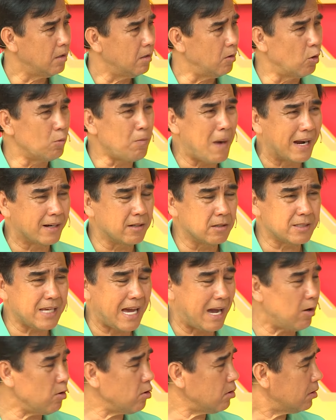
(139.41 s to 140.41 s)
của ba đứa
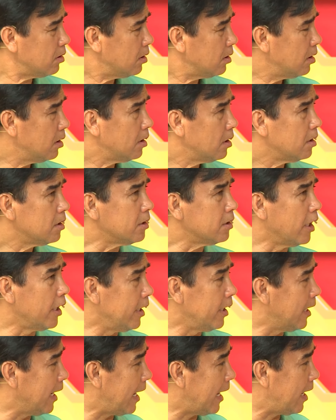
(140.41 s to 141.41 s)
cháu
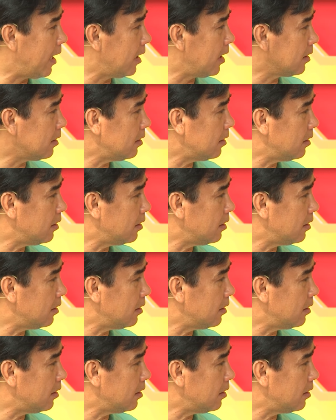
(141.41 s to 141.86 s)
nhi là